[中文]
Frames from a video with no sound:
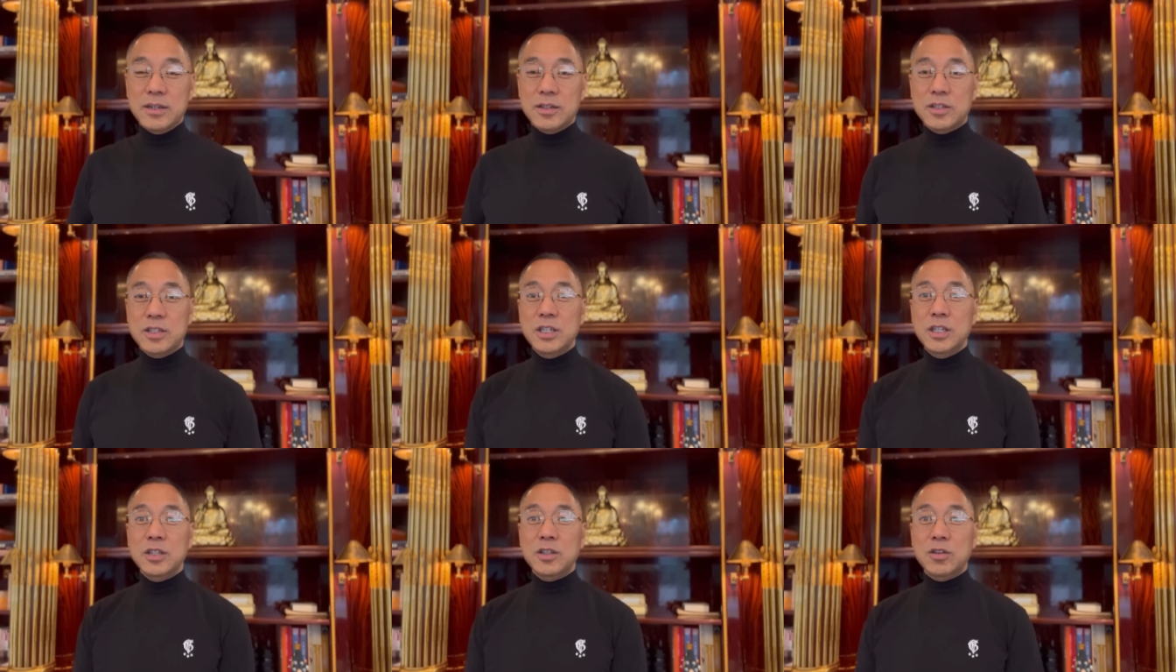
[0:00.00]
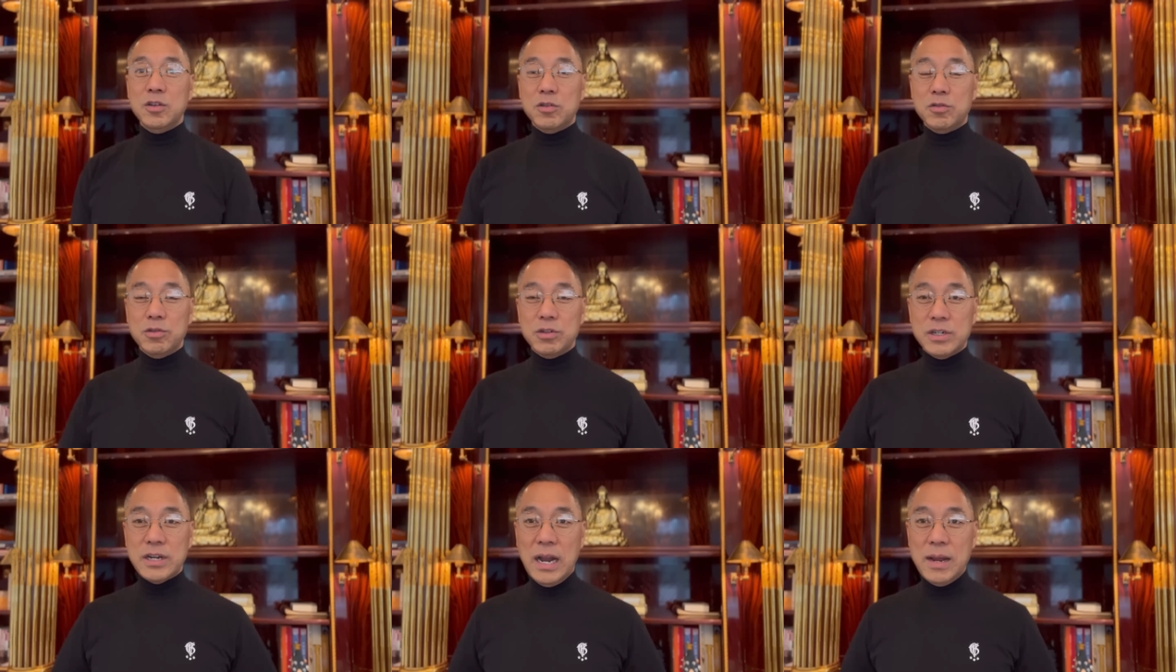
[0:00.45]
进去的时
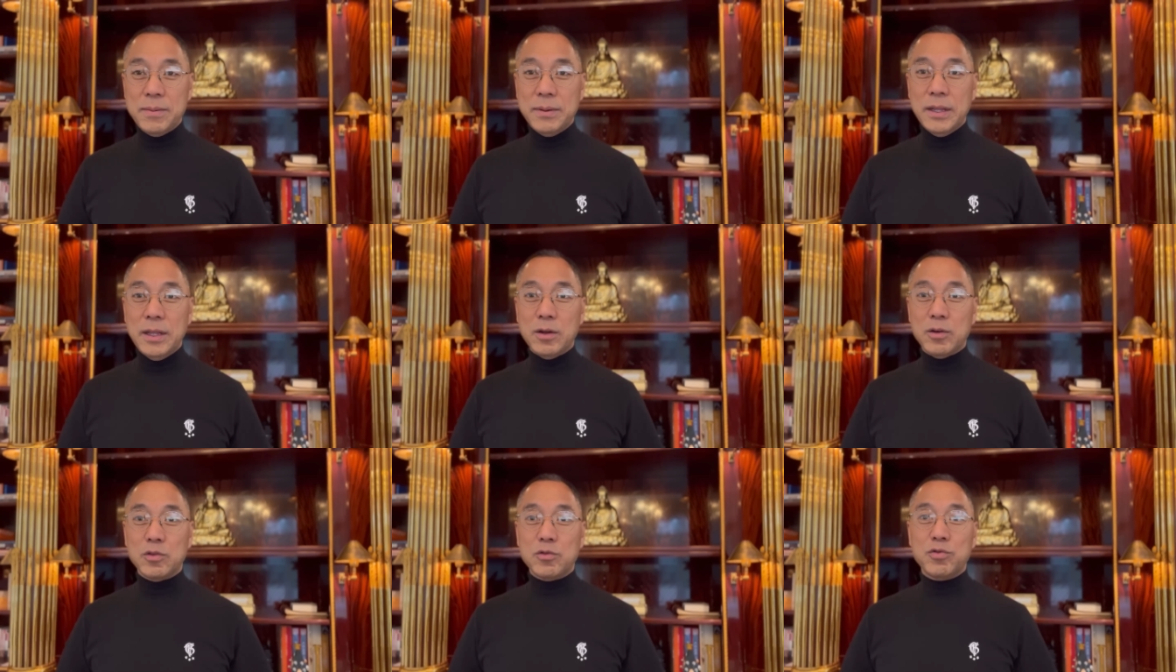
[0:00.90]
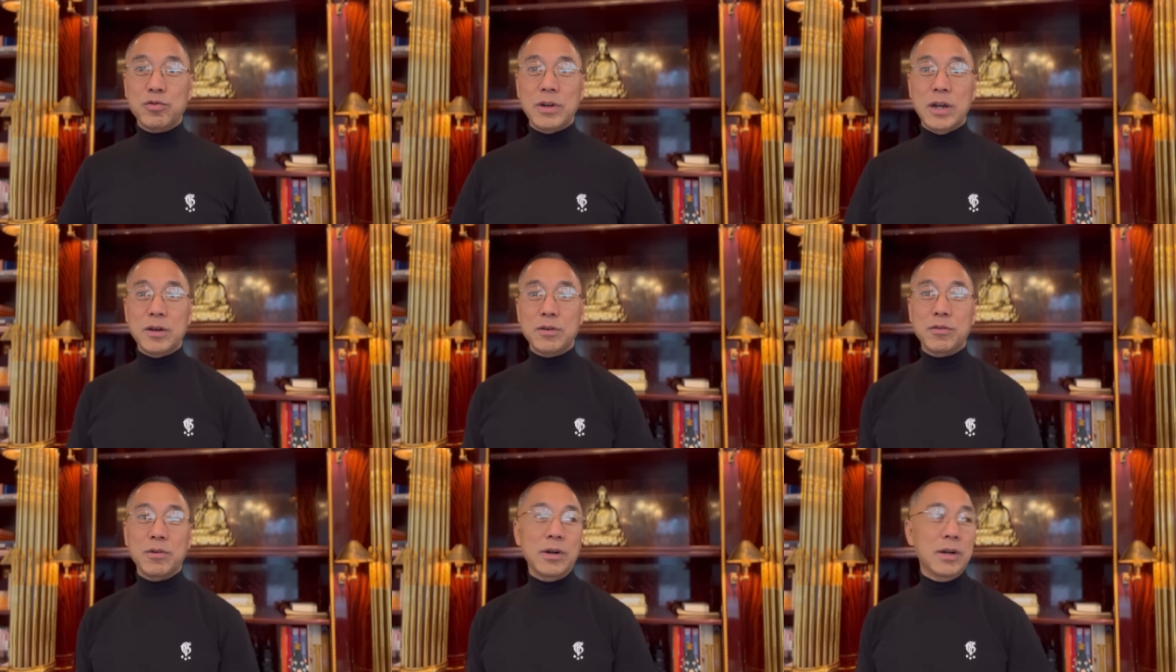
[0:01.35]
候啥也没带走，出来
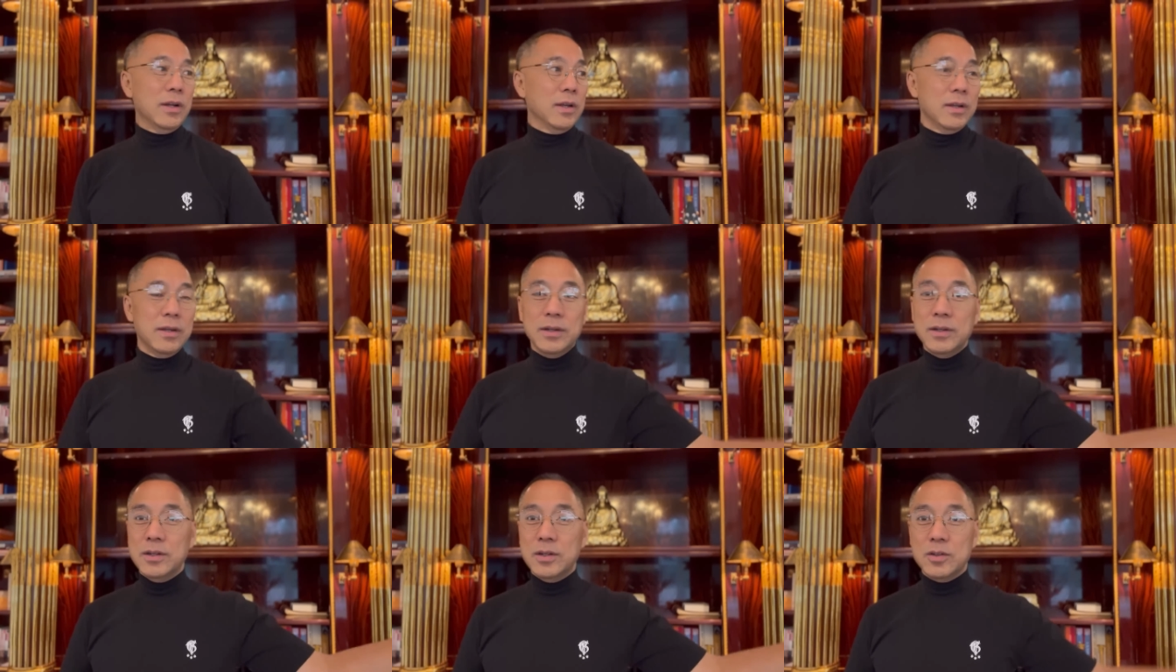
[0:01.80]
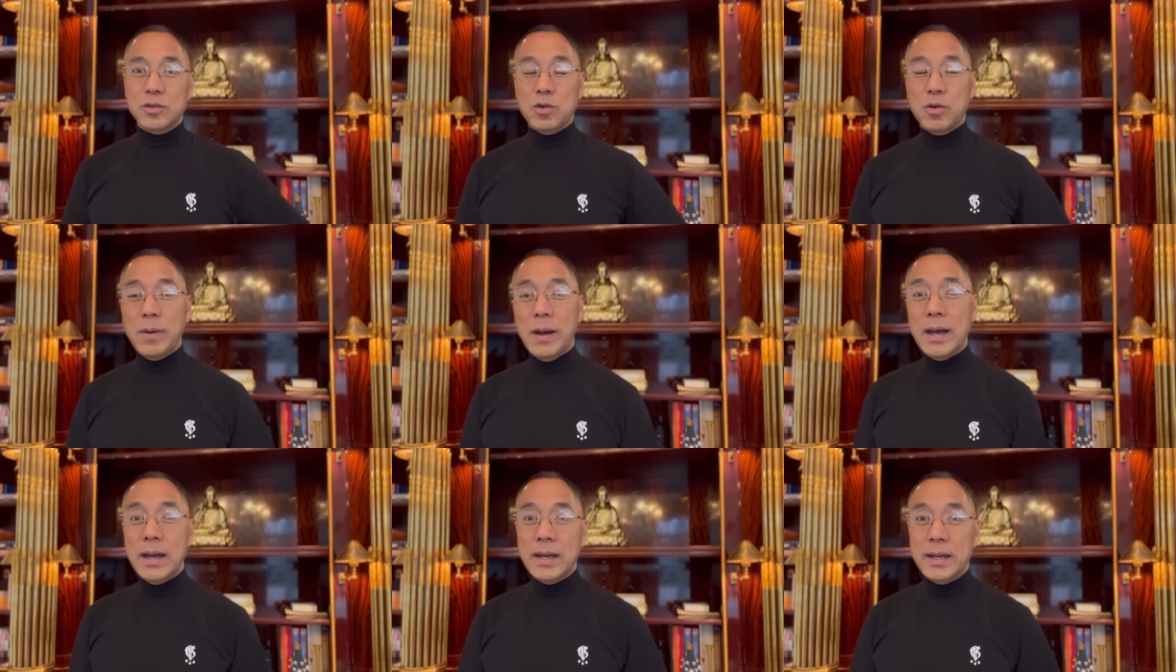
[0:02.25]
的时候走
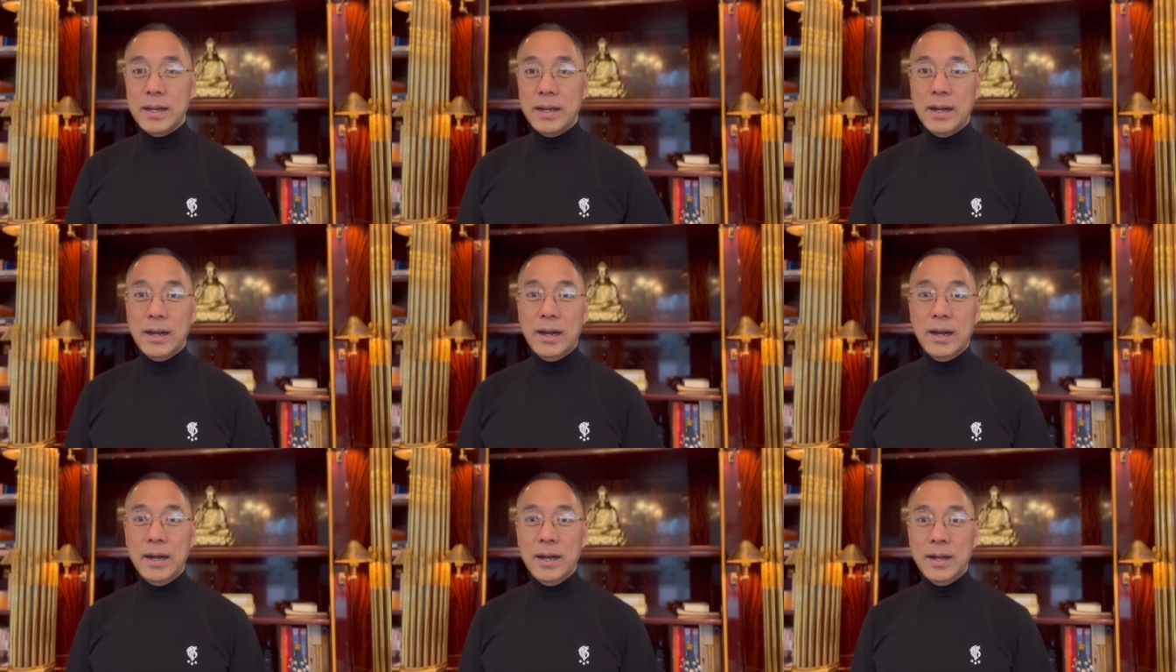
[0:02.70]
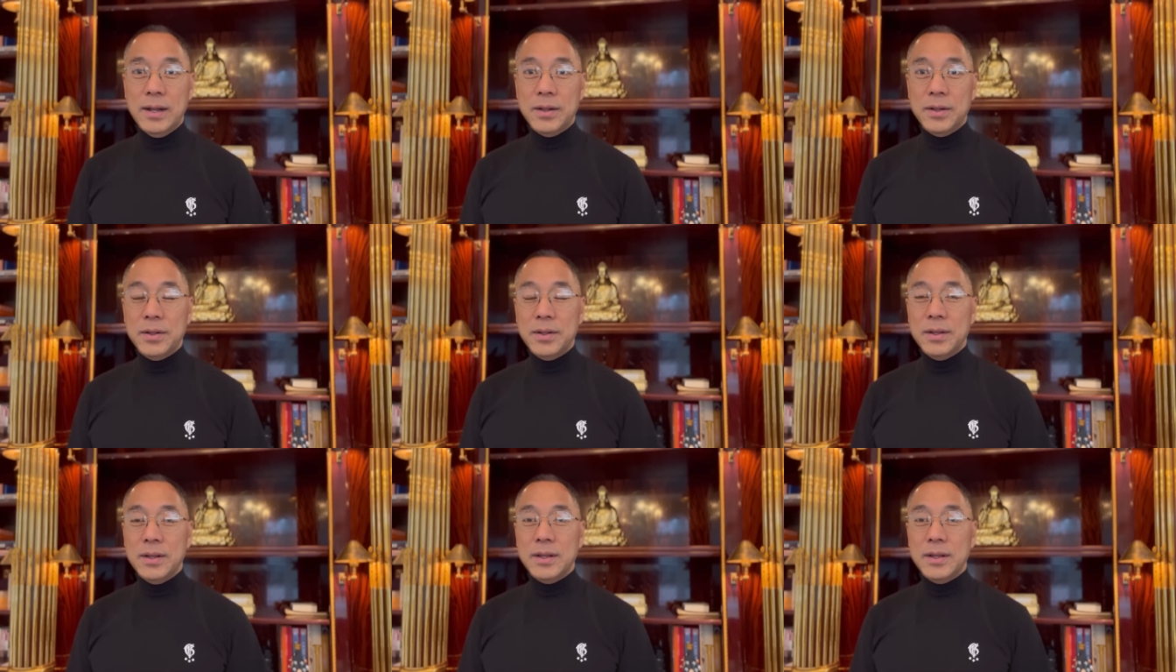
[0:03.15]
吧，啊，